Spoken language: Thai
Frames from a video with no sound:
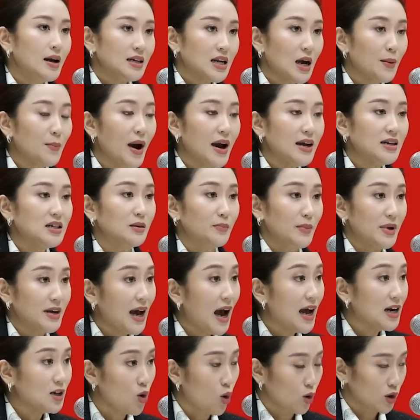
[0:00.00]
ทำไมถึงมี
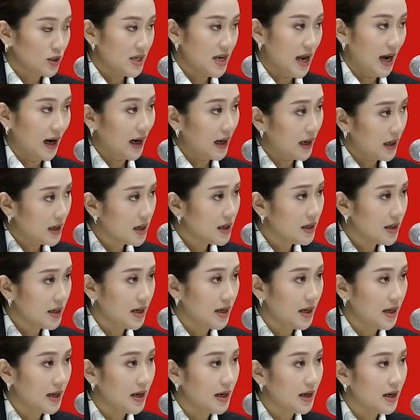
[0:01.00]
การถกเถียงกันเรื่อง
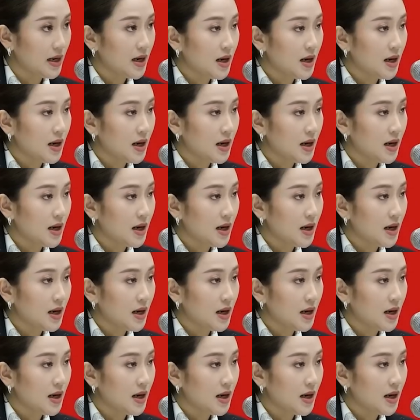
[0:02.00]
นี้